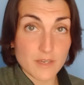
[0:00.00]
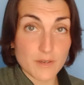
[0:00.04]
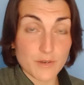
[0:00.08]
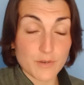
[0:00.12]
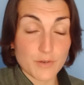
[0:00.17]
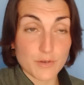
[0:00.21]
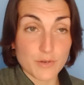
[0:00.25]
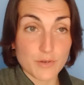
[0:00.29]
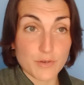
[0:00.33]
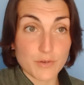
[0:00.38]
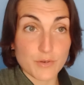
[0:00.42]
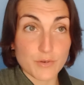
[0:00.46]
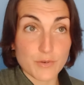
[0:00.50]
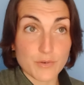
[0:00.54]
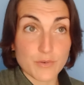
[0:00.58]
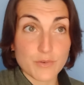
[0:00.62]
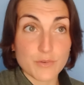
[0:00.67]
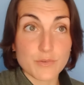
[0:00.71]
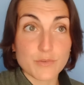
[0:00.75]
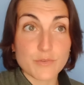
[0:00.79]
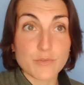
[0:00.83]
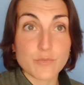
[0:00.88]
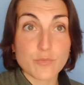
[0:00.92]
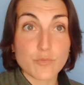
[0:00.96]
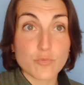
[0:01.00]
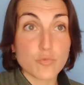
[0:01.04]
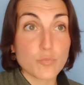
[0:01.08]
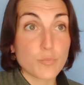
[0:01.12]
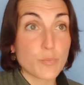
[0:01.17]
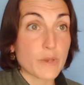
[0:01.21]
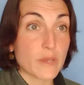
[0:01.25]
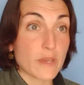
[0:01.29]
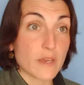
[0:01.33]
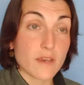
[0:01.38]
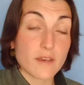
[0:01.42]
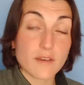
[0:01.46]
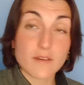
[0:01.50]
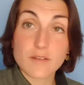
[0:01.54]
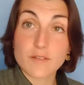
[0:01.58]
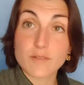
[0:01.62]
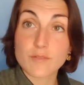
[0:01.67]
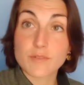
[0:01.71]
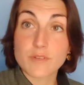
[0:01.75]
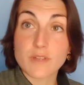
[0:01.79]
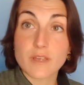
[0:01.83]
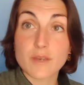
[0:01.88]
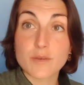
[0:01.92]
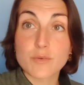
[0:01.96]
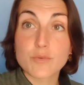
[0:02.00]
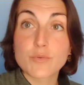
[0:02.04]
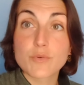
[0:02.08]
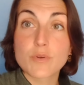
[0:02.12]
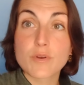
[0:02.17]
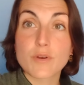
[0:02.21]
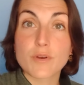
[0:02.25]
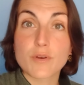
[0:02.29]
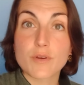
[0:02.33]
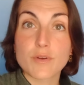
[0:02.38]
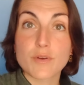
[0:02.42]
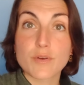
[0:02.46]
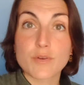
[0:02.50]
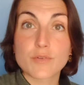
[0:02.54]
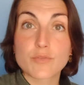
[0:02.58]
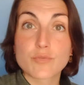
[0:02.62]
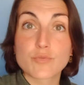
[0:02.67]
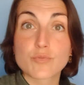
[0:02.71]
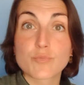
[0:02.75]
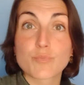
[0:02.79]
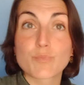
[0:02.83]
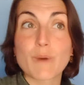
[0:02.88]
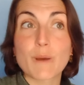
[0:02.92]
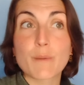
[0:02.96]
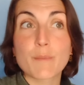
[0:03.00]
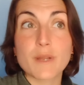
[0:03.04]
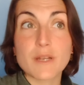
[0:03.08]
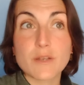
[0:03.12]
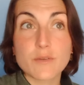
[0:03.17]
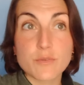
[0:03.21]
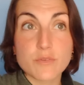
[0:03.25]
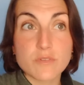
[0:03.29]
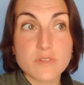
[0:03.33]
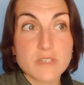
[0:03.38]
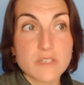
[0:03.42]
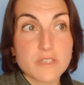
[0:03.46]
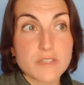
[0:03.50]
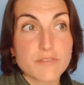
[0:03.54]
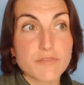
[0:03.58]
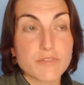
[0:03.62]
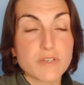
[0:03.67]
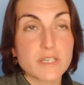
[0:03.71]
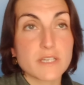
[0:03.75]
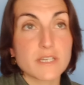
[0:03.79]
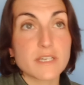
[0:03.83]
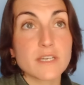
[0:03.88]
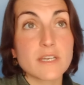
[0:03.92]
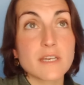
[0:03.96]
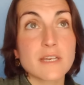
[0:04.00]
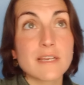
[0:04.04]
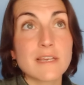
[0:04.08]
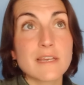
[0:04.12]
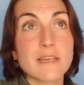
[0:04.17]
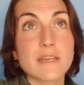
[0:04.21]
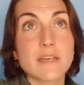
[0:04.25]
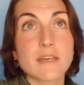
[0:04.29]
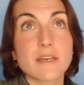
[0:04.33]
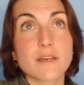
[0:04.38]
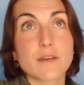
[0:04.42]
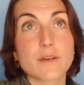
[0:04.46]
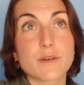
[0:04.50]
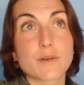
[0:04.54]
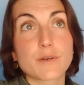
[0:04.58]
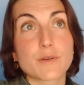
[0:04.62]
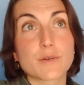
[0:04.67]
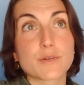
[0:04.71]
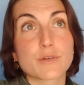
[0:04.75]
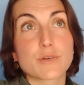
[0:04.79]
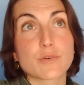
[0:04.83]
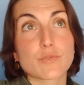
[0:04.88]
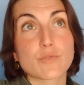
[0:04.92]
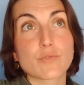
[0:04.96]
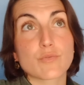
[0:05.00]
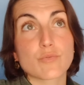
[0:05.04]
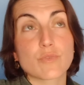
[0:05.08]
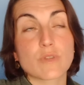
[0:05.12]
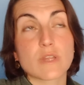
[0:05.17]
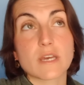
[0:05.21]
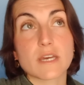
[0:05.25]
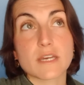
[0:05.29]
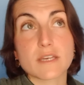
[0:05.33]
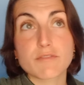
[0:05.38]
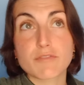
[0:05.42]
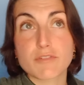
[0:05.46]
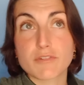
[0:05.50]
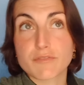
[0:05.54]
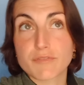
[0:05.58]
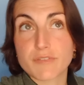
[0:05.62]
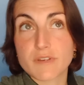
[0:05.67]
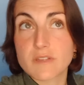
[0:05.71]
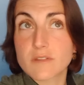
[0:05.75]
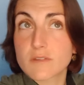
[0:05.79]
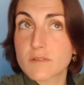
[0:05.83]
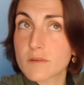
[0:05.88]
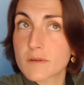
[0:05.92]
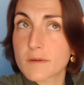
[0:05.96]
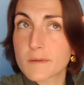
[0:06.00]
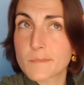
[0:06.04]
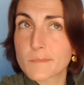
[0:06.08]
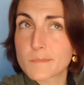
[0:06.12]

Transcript: Euh, super. On a eu euh, donc pas mal de dénivelé. Euh, quand on arrive, en fait,